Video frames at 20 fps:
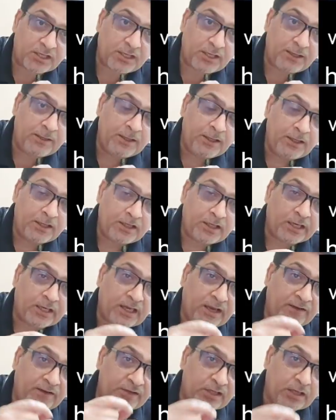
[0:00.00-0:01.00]
रही है कि
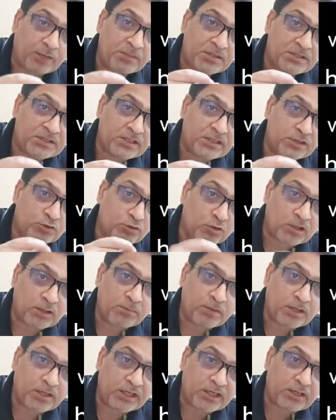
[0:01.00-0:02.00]
क्या विटामिन से इसको
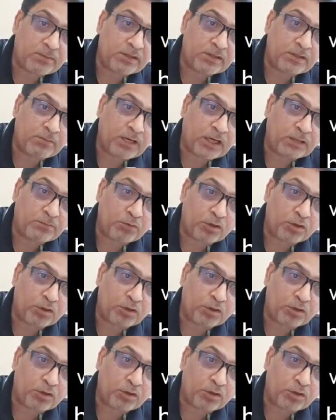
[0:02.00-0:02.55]
कम करने के बाद हम हार्ट